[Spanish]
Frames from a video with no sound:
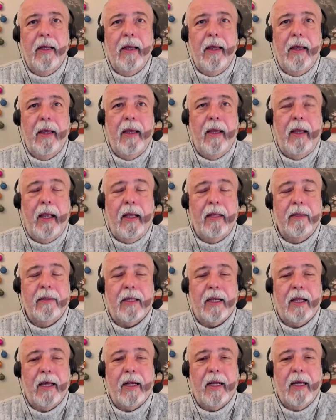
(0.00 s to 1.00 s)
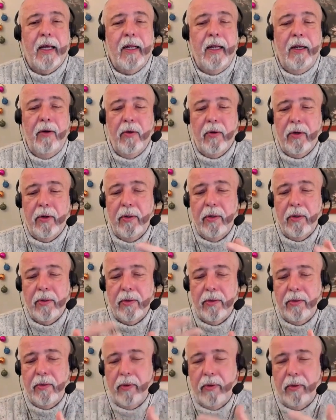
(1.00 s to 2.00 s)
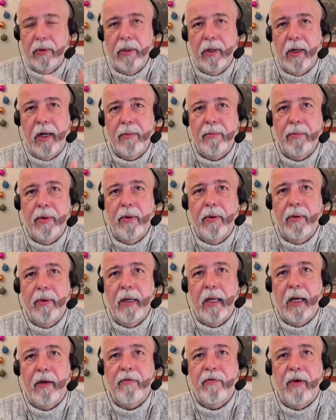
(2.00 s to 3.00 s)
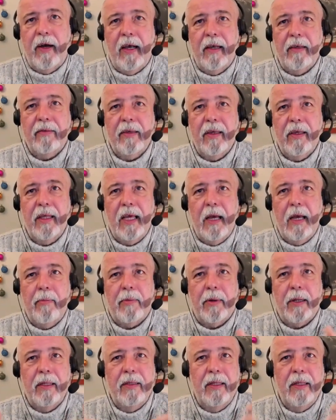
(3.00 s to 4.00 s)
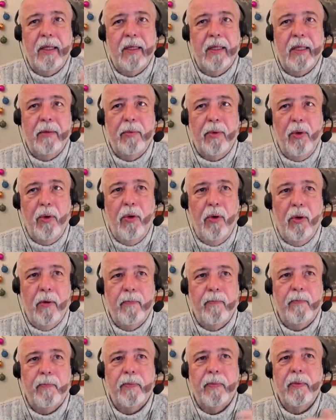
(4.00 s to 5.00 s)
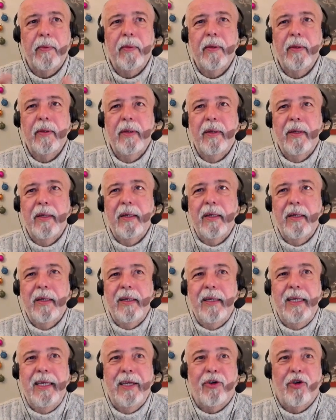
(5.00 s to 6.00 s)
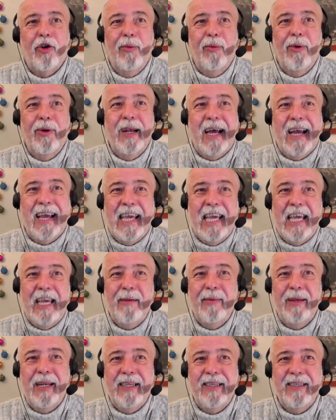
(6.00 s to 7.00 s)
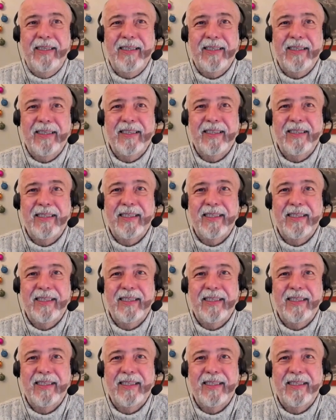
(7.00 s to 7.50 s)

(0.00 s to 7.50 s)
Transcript: eh, entrarán en lo que yo, yo, la fase de aprendiz de brujo. Y como la ibris